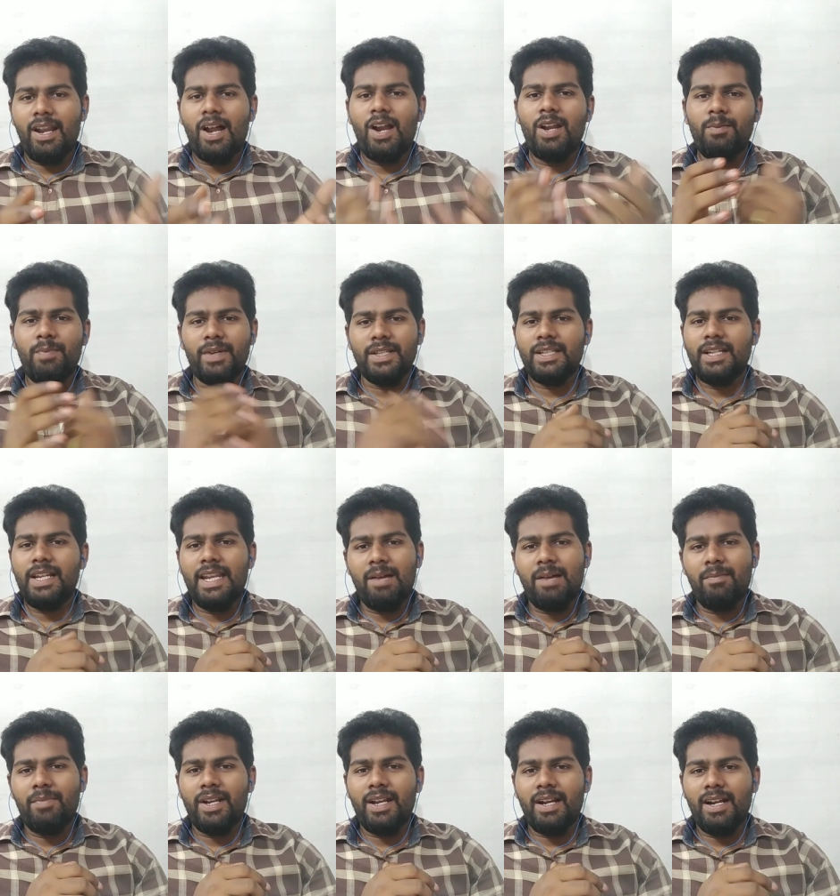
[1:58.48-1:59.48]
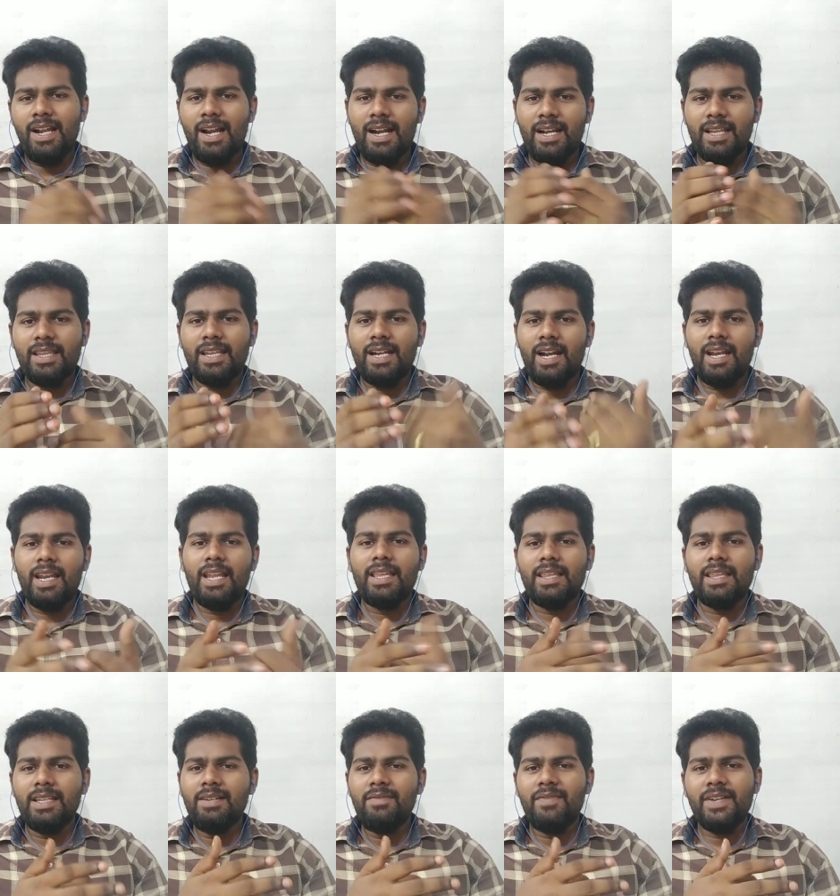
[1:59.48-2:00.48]
நாலு பசங்களை என்ன பண்ணுறாங்கன்னா அடுத்த
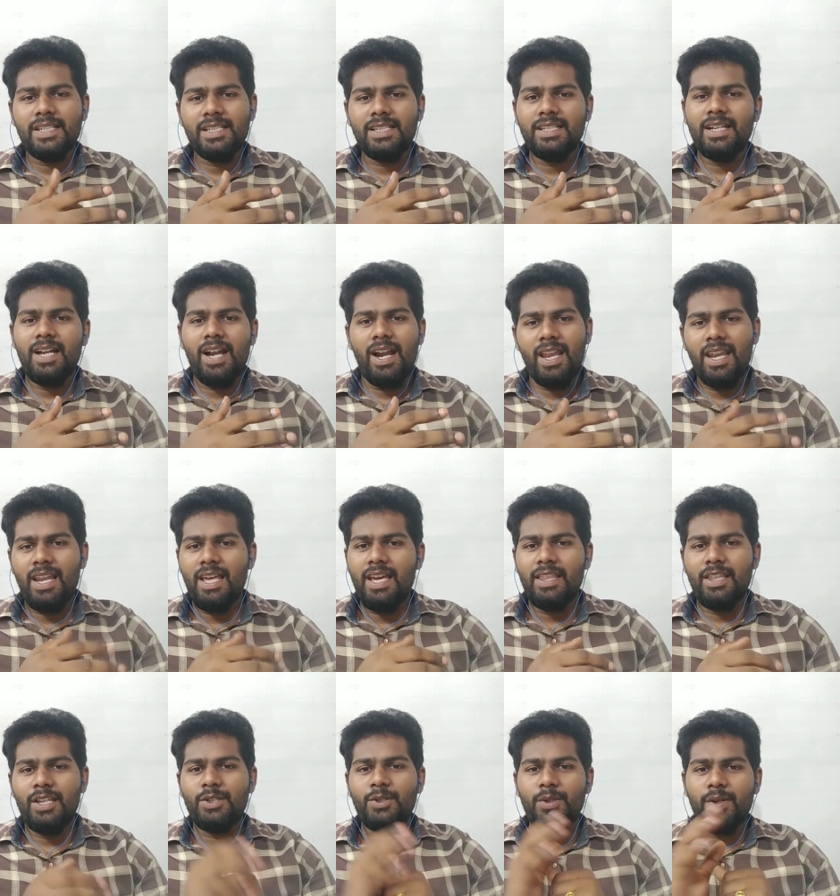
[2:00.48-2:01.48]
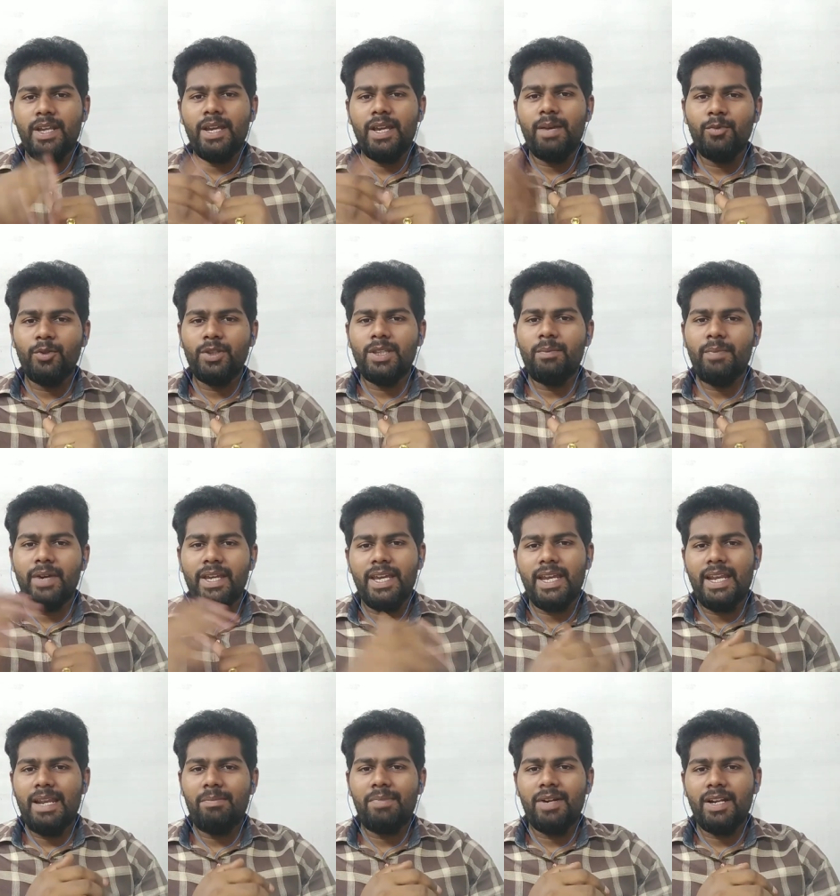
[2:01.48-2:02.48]
நாள்லேருந்து ஃபஸ்ட்டு காலையில் எழுந்திரிச்சோடனே மூத்த
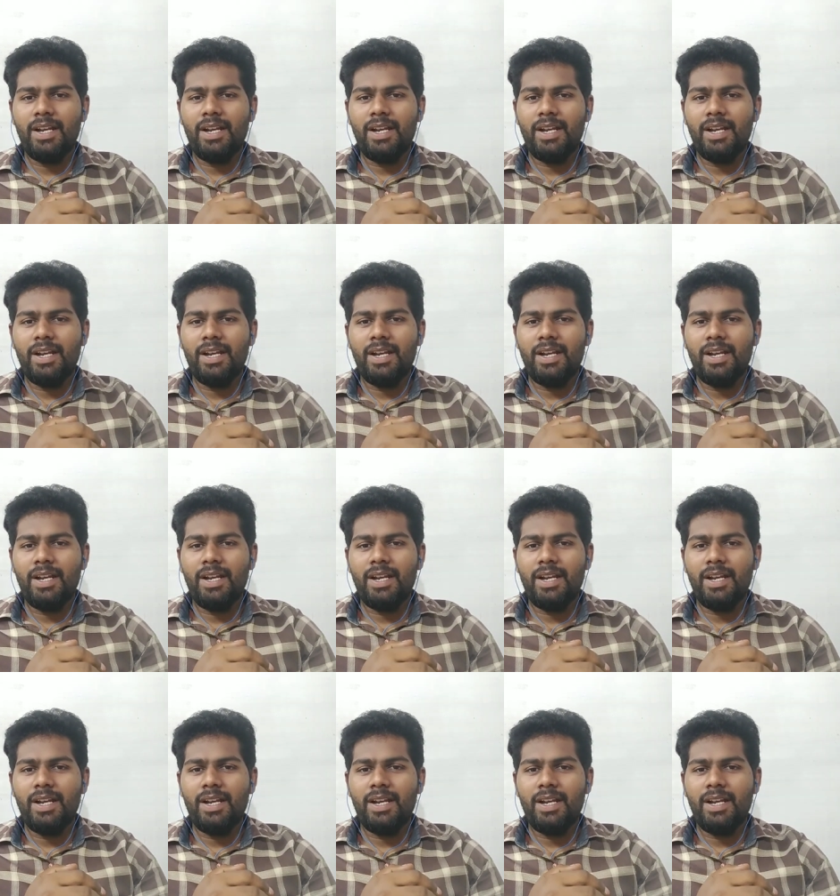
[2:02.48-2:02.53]
பையன் என்ன